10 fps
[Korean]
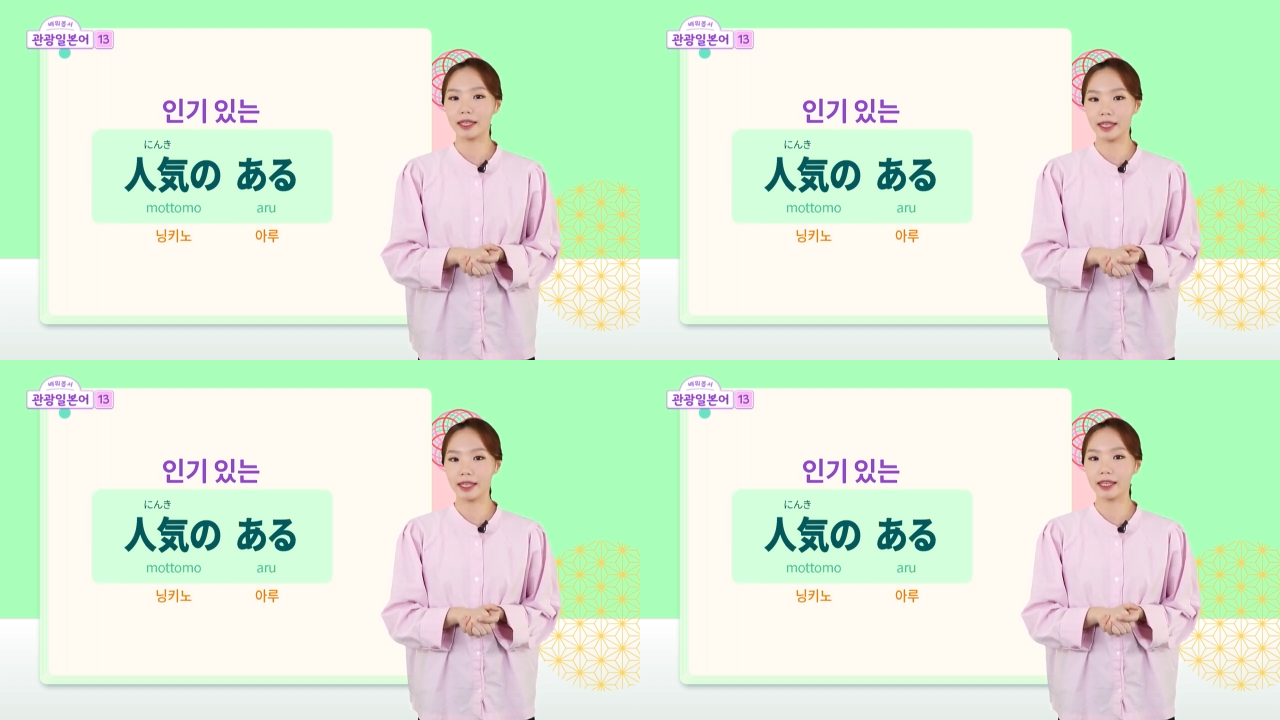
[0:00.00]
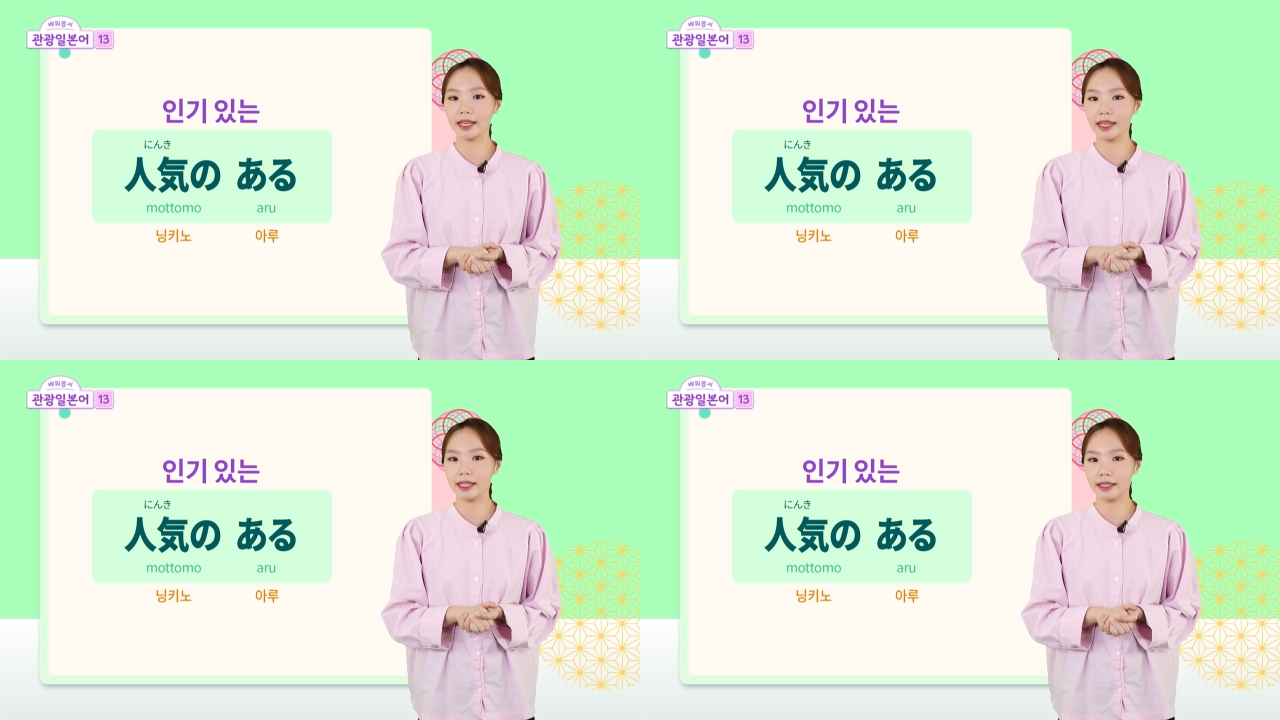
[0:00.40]

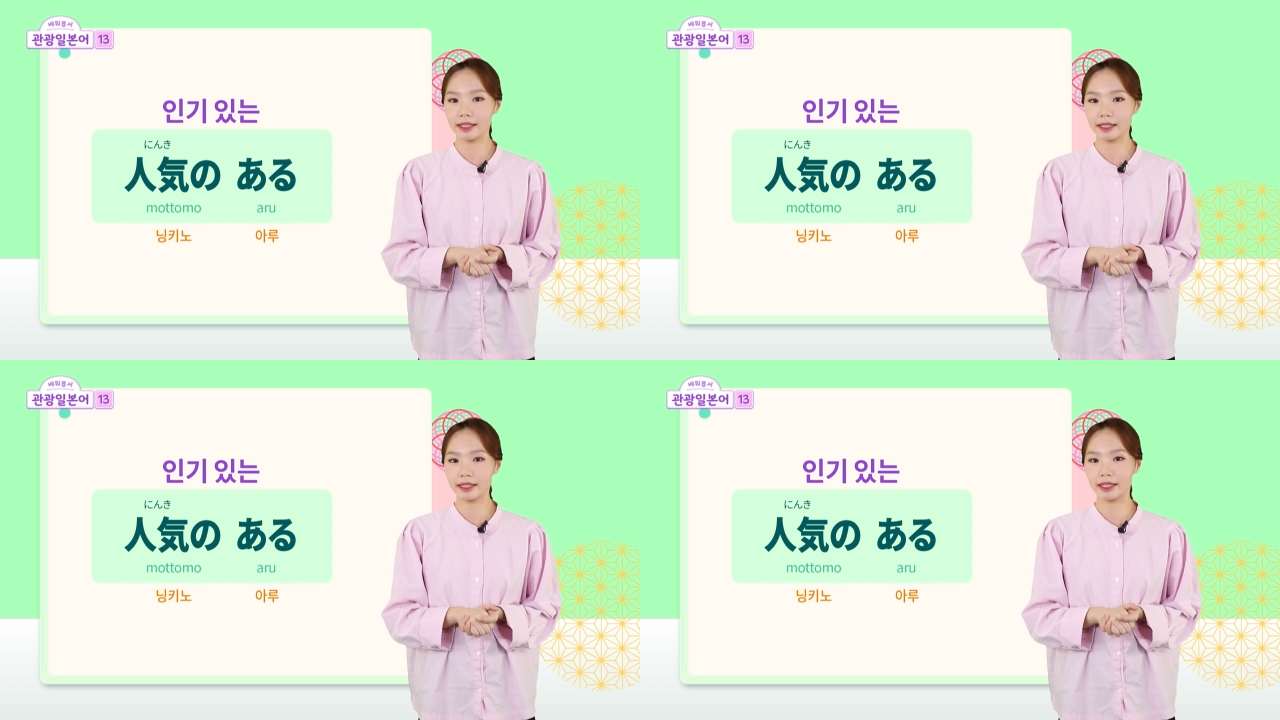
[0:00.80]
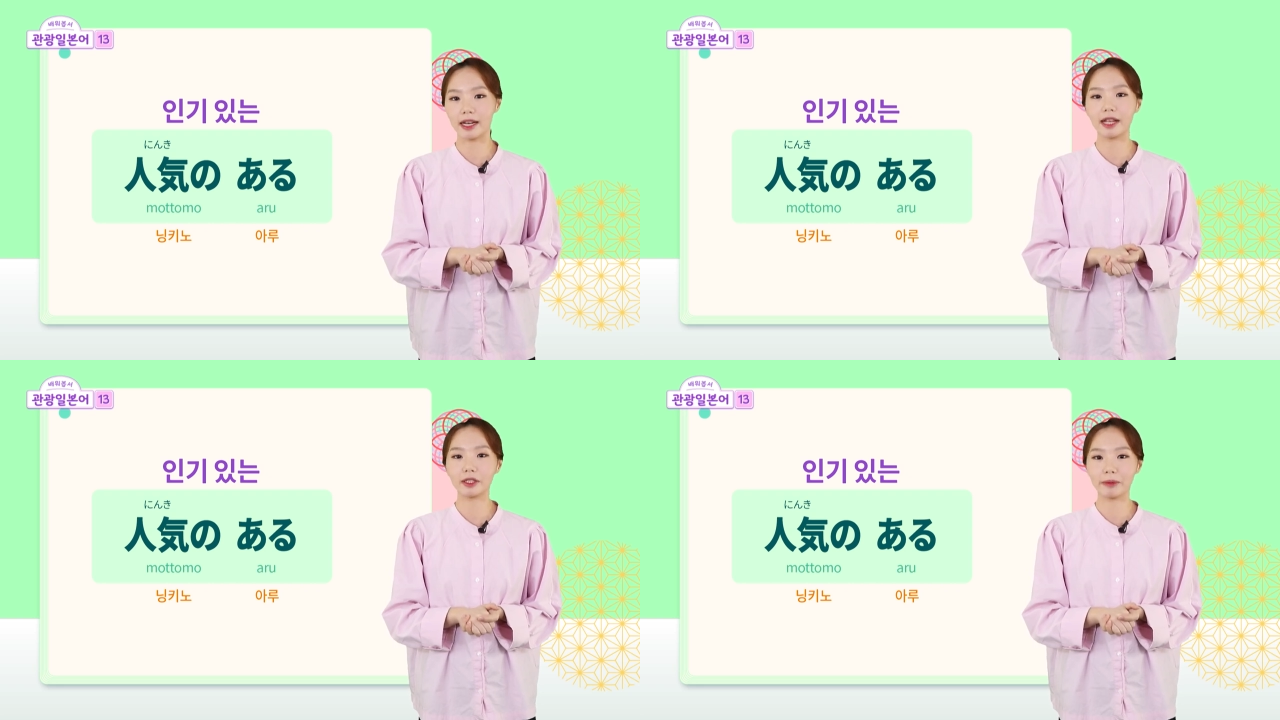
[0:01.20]
인기 있는
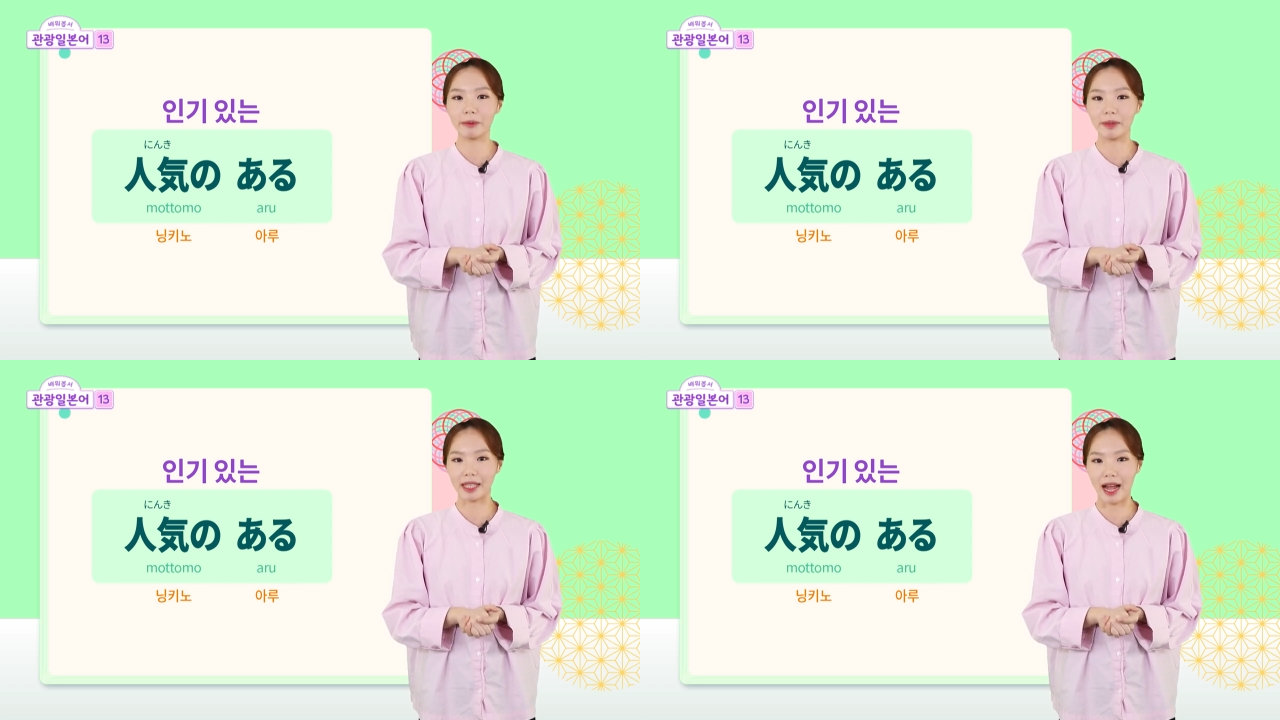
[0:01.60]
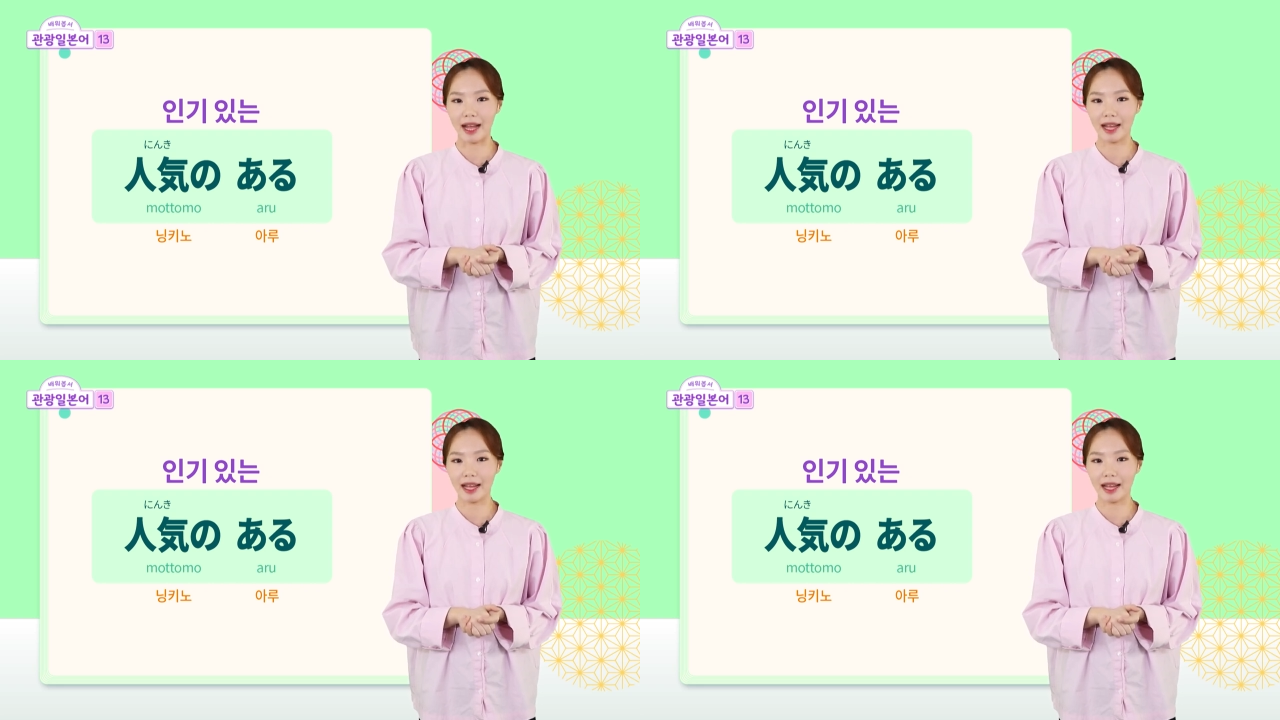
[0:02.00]
이라는 의미입니다.